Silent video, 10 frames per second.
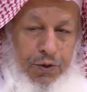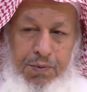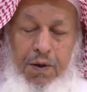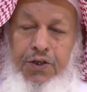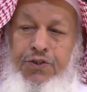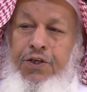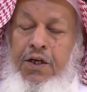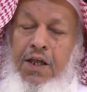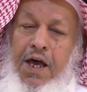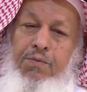بما تستطيع
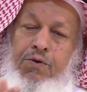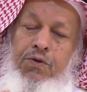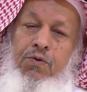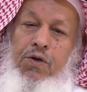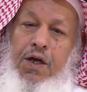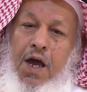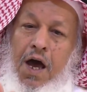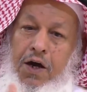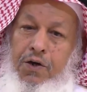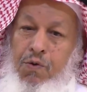لا يمكن نقول لك
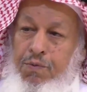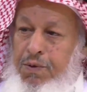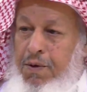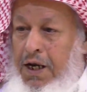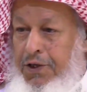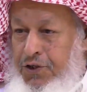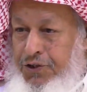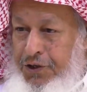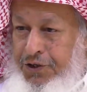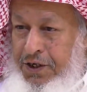أكرمه بما لا
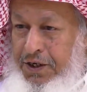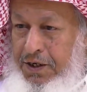تستطيع